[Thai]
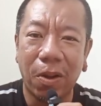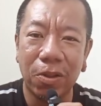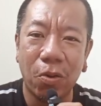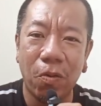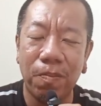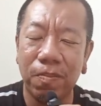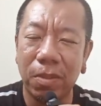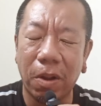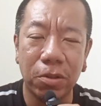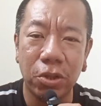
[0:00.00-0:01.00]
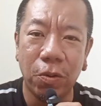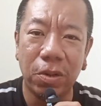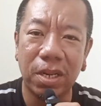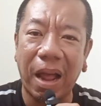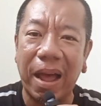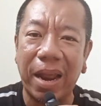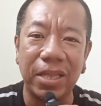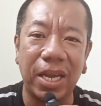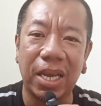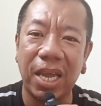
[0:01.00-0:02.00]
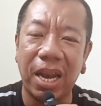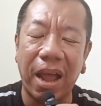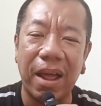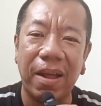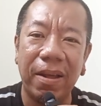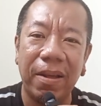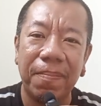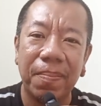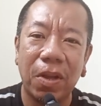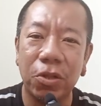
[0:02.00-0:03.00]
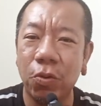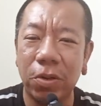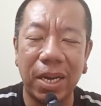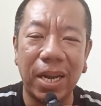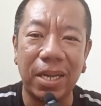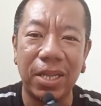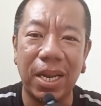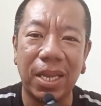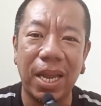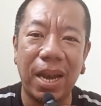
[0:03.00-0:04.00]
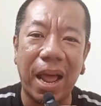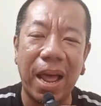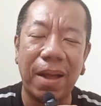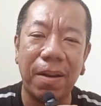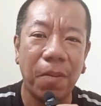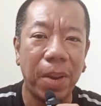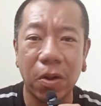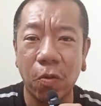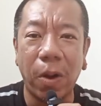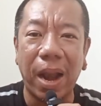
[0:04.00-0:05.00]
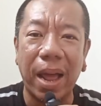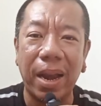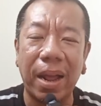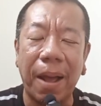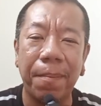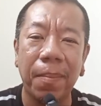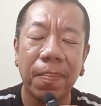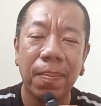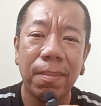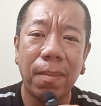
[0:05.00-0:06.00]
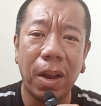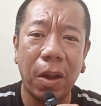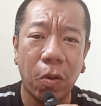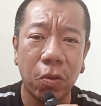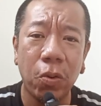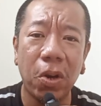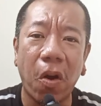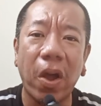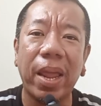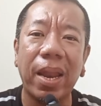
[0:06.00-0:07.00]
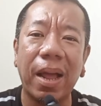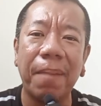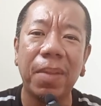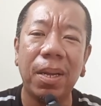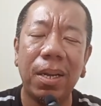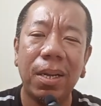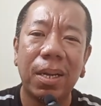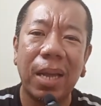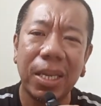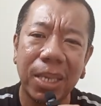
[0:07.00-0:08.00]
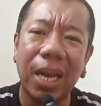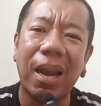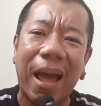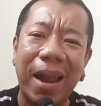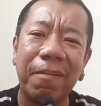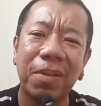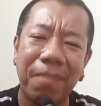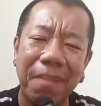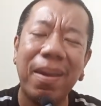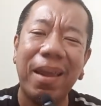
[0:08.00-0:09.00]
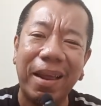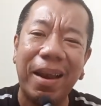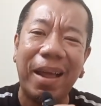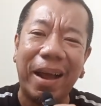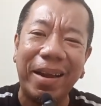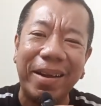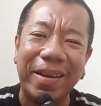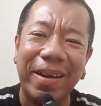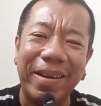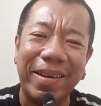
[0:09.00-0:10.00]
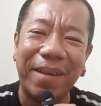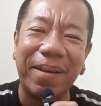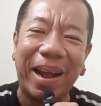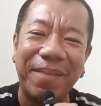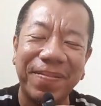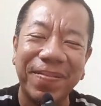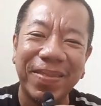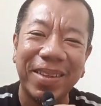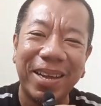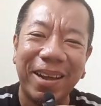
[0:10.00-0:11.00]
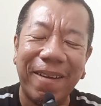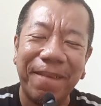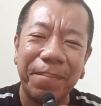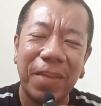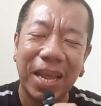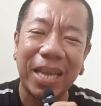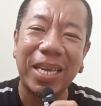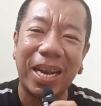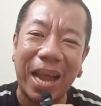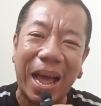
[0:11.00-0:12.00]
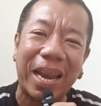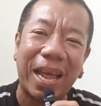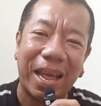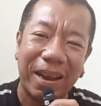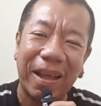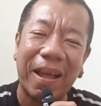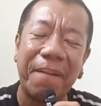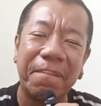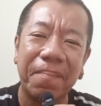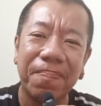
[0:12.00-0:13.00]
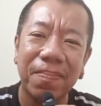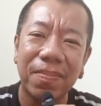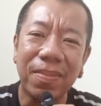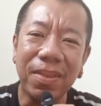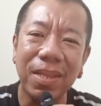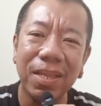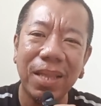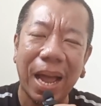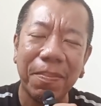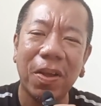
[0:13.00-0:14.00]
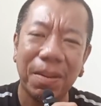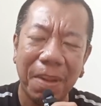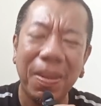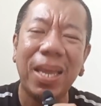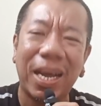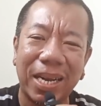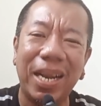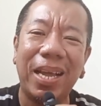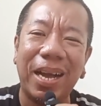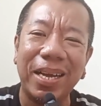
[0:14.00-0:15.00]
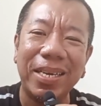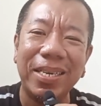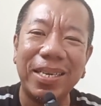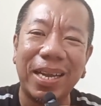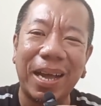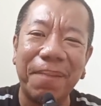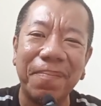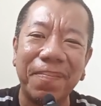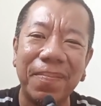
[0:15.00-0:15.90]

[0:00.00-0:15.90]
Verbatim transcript: ต้องทุ่มต้องสูญค่าทางเศรษฐกิจละต้องสูญเงินทางเศรษฐกิจละเราไม่ต้องกลัวละนะครับ เพราะเราลงทุนน้อยนะครับ แค่เจ็ดล้านเนมันจะไม่มีเลยอ่ะใช่ไหมครับ ถึงแค่เจ็ดล้านอ่ะนะครับ ถามหน่อยจะไม่มีเงินกันเลยอ่ะนะครับ